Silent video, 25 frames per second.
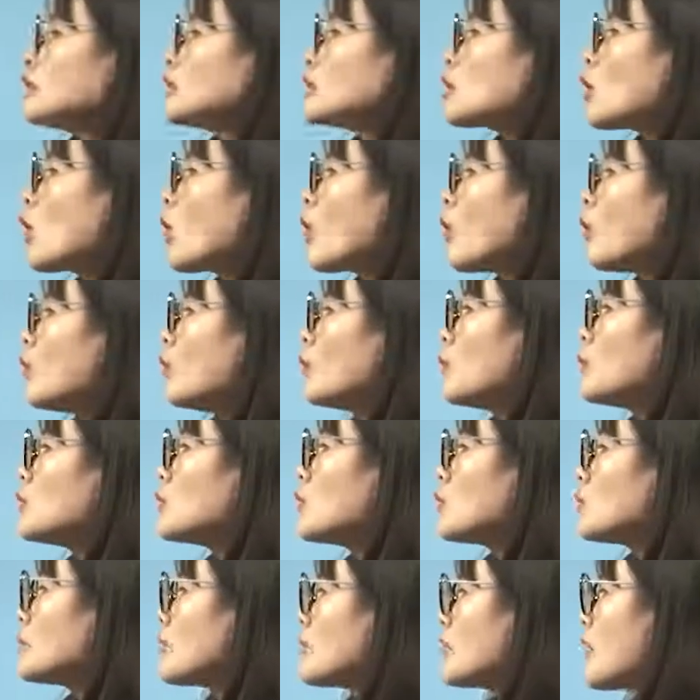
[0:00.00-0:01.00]
从不
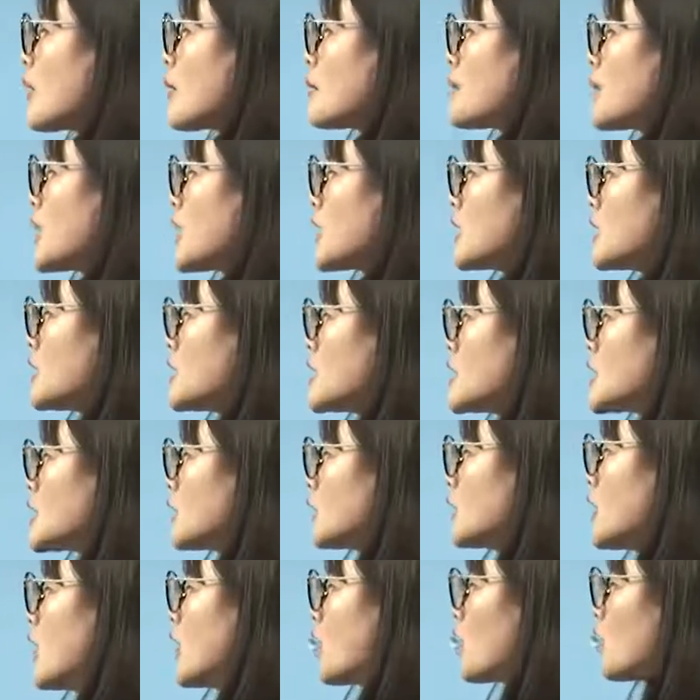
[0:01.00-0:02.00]
同的方面印
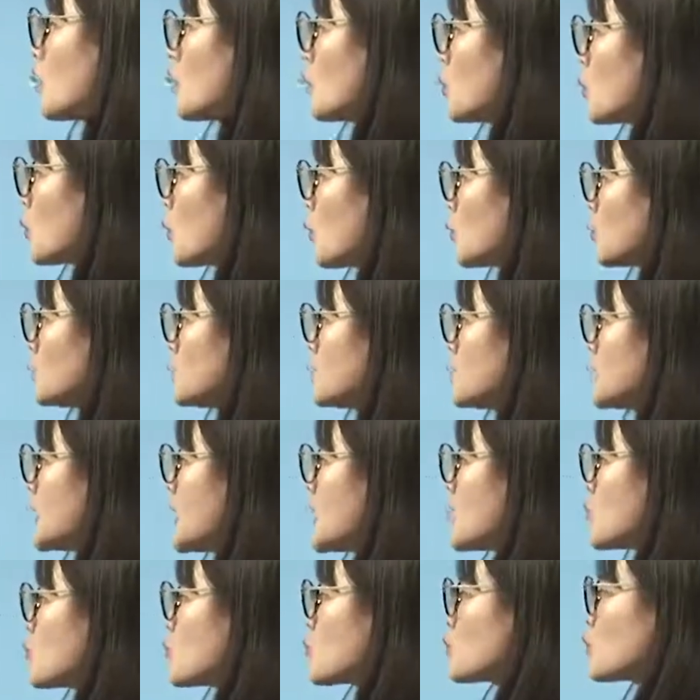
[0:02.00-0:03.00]
证了故宫
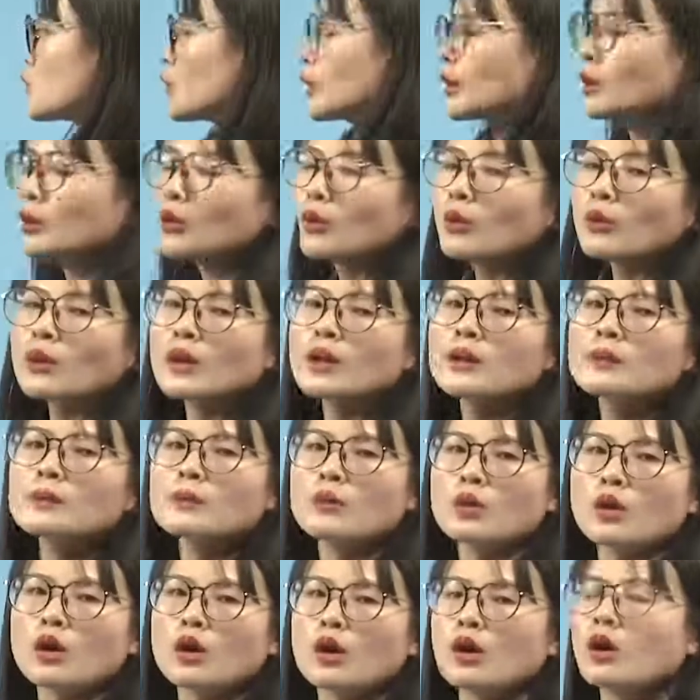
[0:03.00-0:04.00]
建筑群规
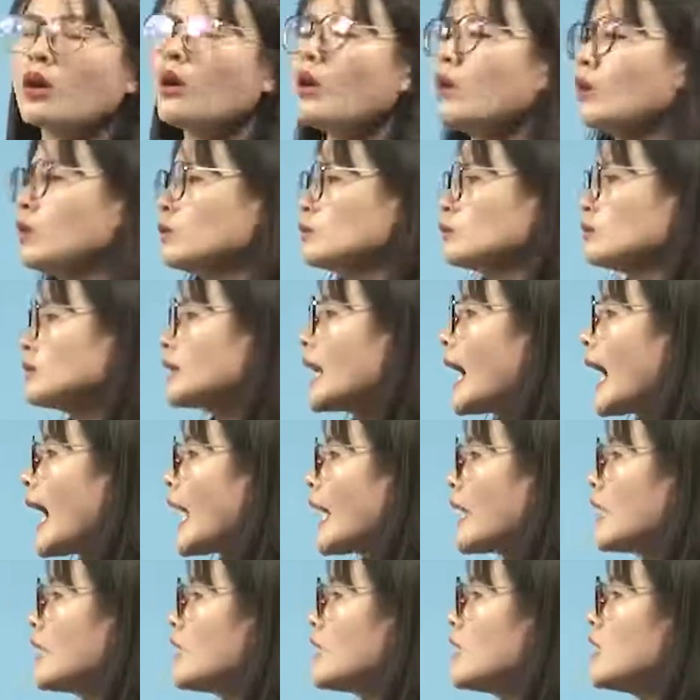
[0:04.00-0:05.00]
模宏大、
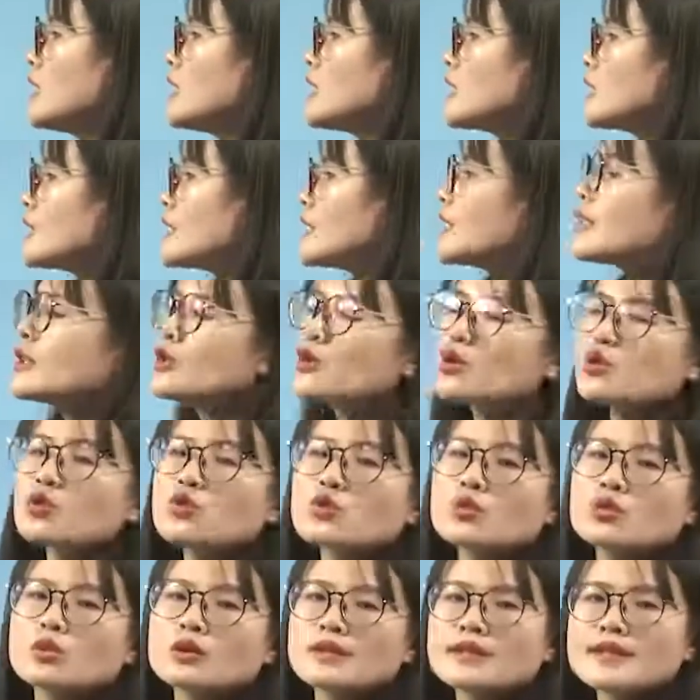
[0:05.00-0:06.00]
建
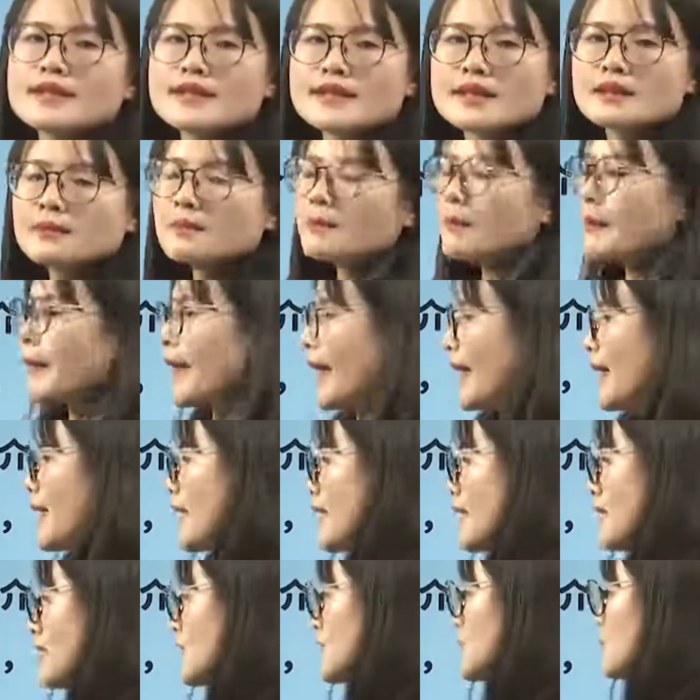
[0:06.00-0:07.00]
筑精
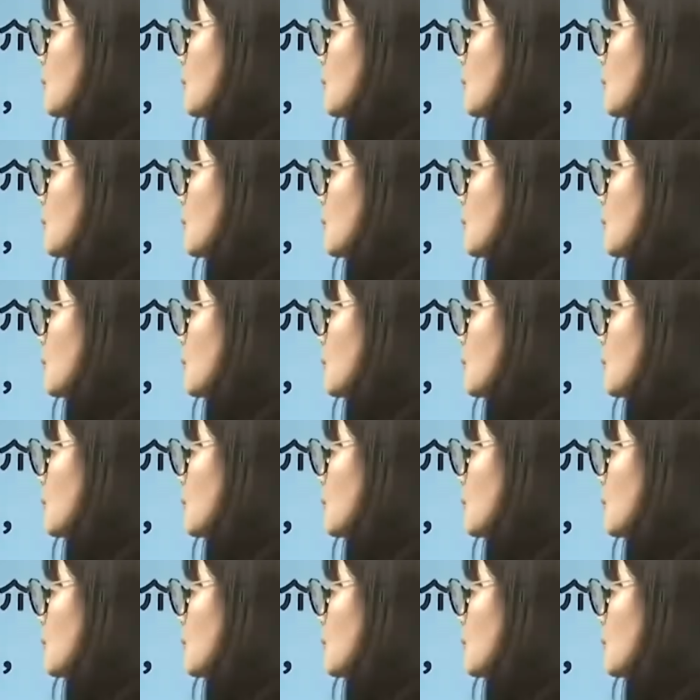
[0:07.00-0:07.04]
美、